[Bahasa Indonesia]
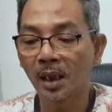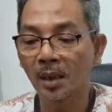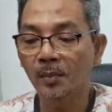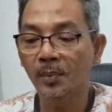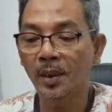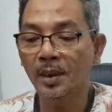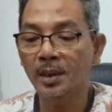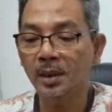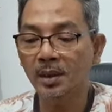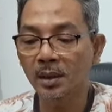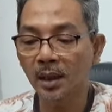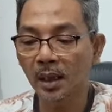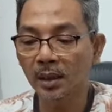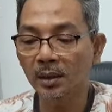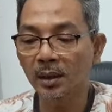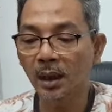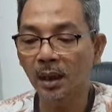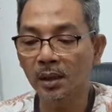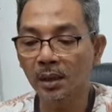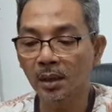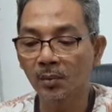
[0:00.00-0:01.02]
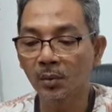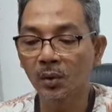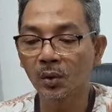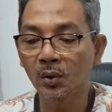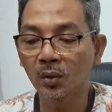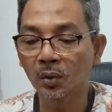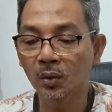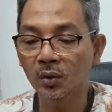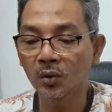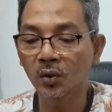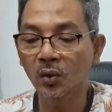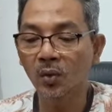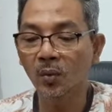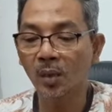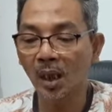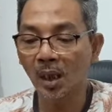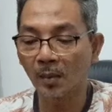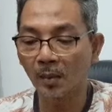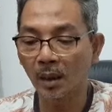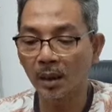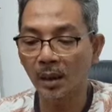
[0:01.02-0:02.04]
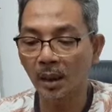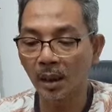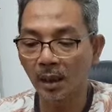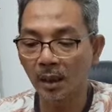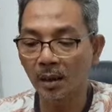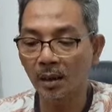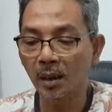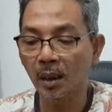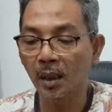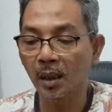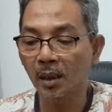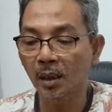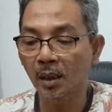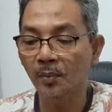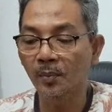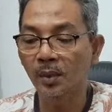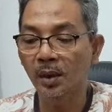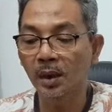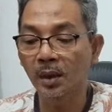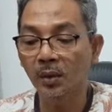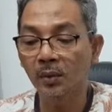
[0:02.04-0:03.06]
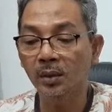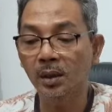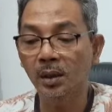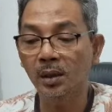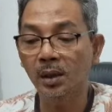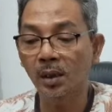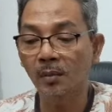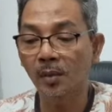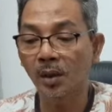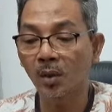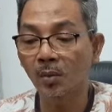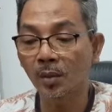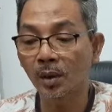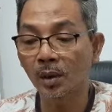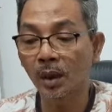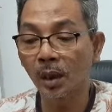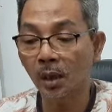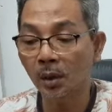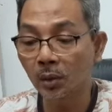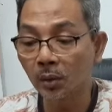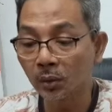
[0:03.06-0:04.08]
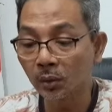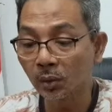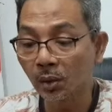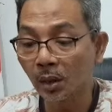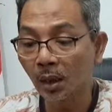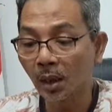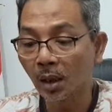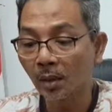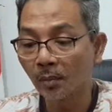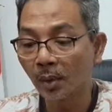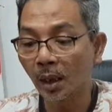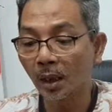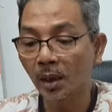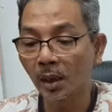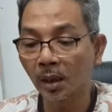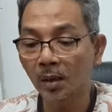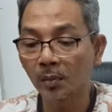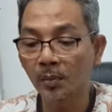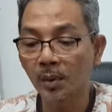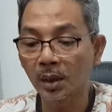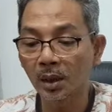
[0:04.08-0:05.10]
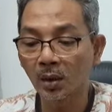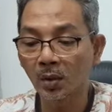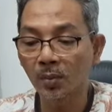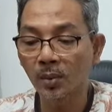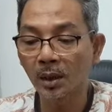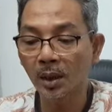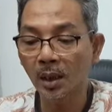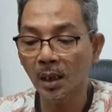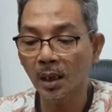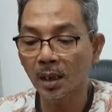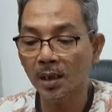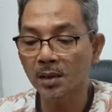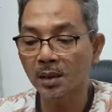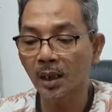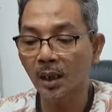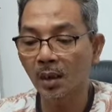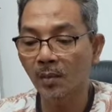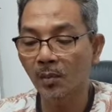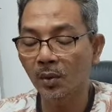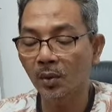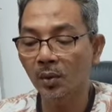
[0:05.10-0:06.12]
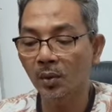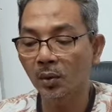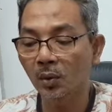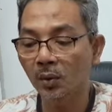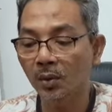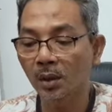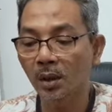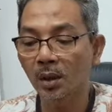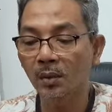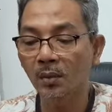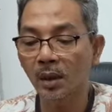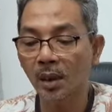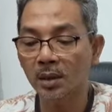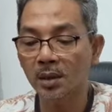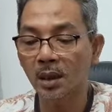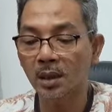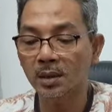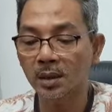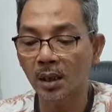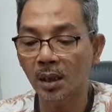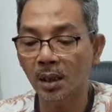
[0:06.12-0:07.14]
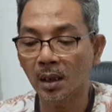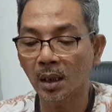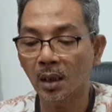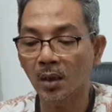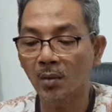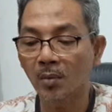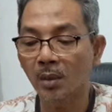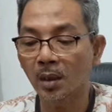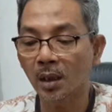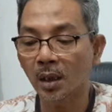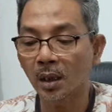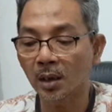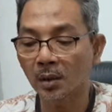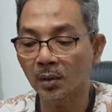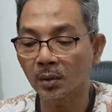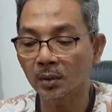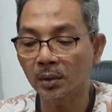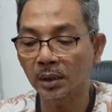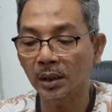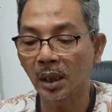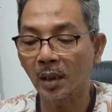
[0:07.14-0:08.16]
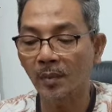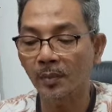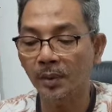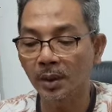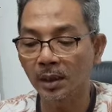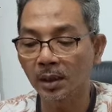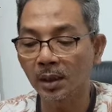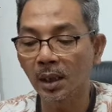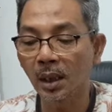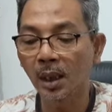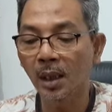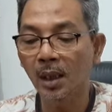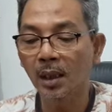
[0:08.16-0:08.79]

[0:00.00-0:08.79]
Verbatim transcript: Pak Presiden tadi menunggu cukup lama ya, karena beliau tidak mau mengganggu. Bahkan beliau bilang, saya menunggu di luar saja kalau mengganggu. Tetapi,